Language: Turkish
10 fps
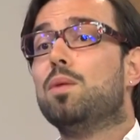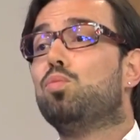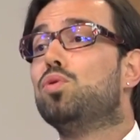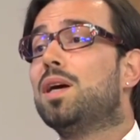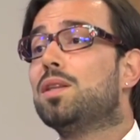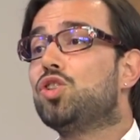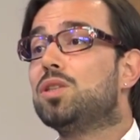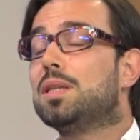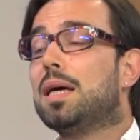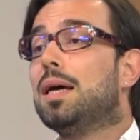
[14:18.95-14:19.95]
Bunlar
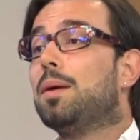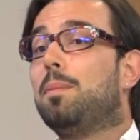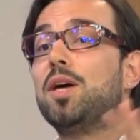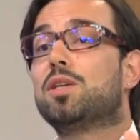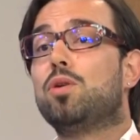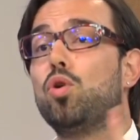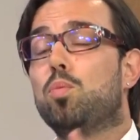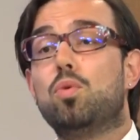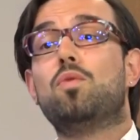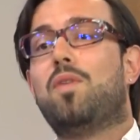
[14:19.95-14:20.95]
dışında başka yok mu?